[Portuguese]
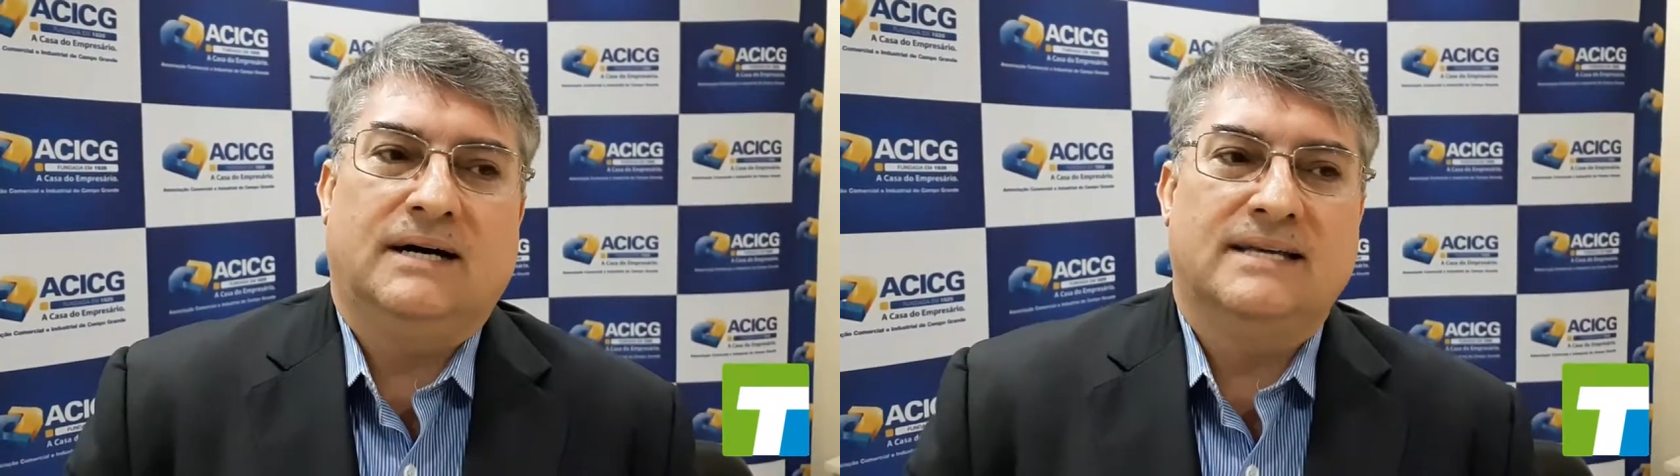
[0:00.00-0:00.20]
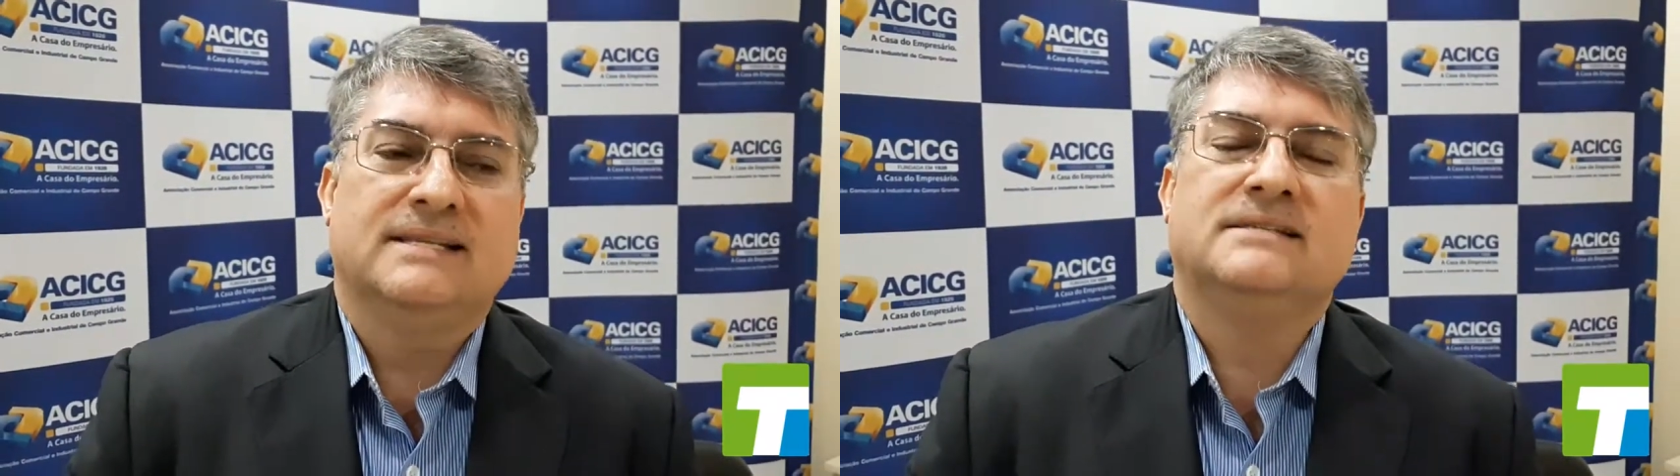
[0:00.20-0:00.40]

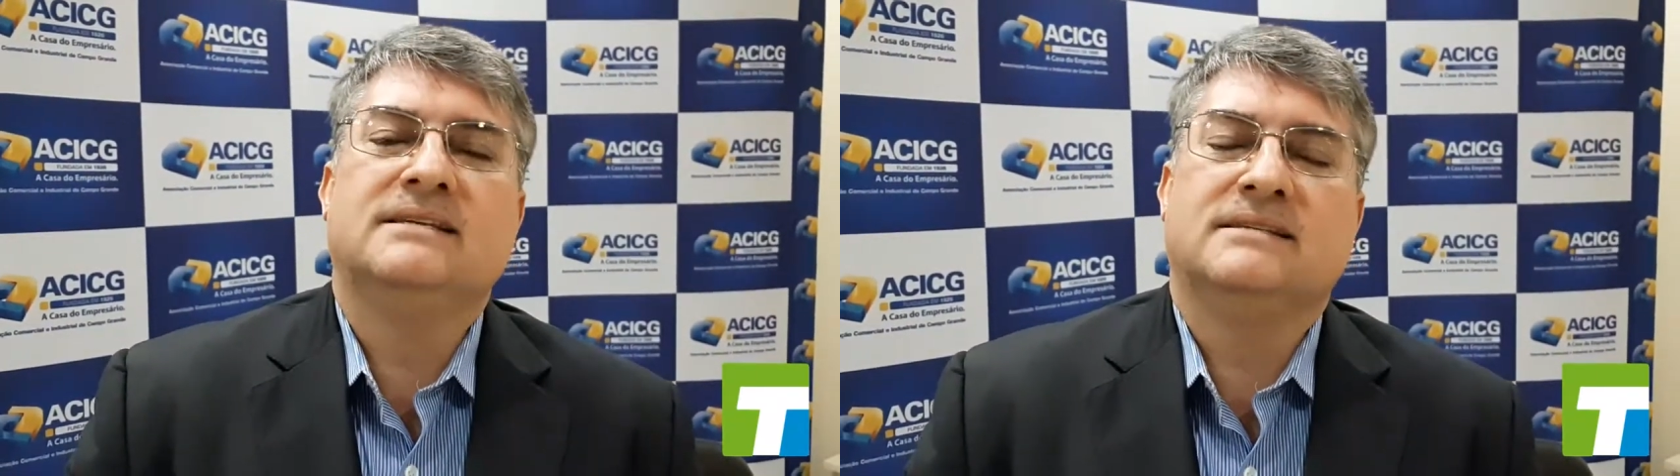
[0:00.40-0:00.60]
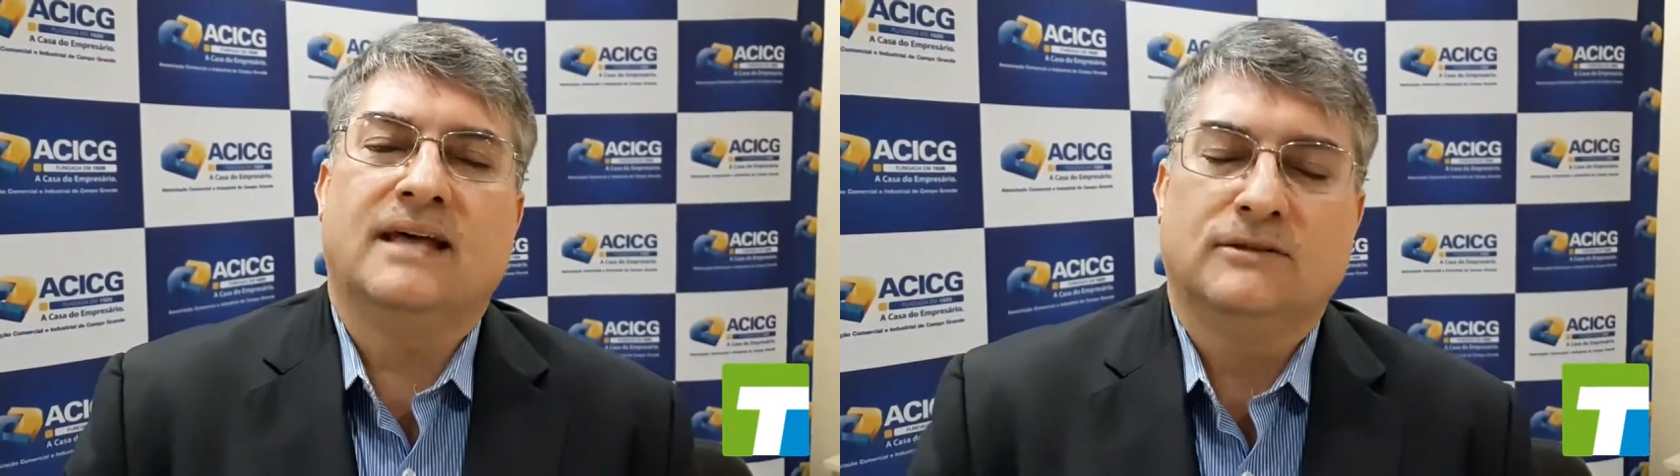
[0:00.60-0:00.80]
às
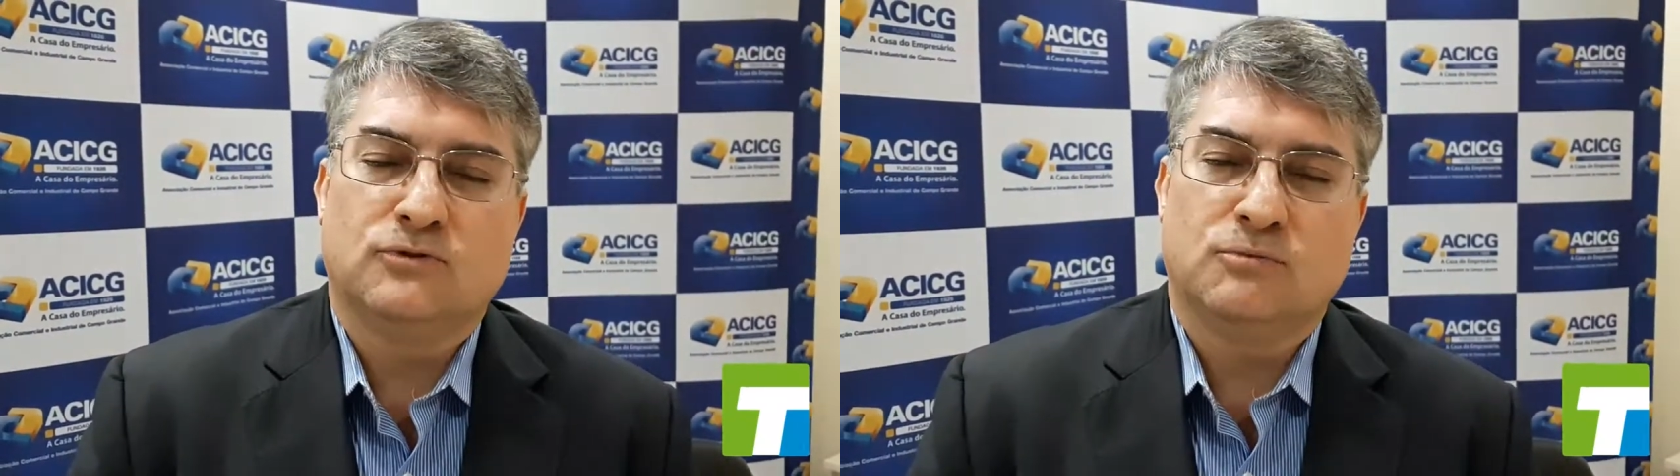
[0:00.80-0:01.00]
necessidades dos